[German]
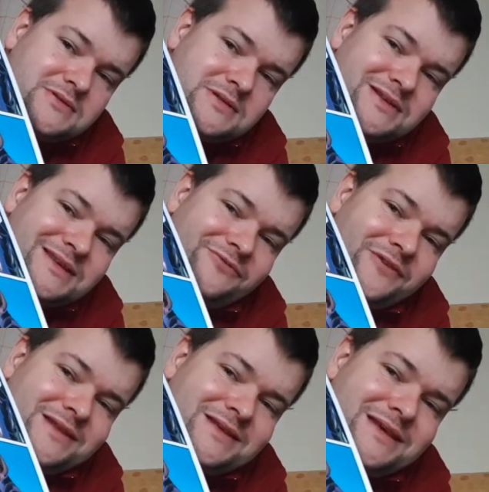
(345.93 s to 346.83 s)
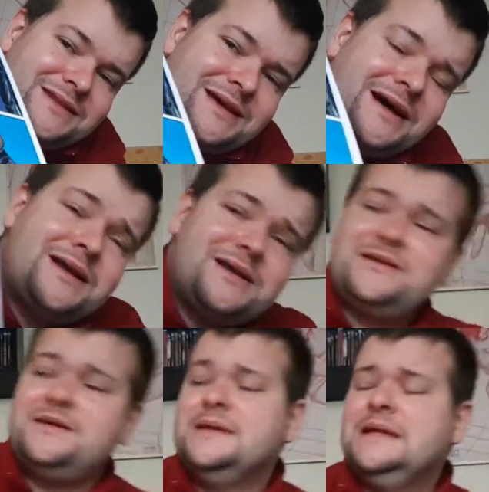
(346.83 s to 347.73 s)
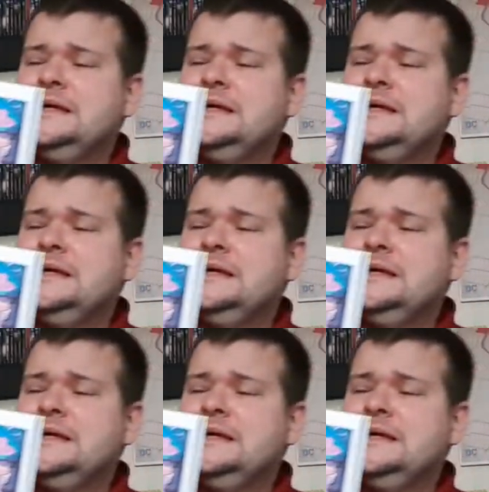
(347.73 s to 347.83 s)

Also das finde ich geht gar nicht. Ne?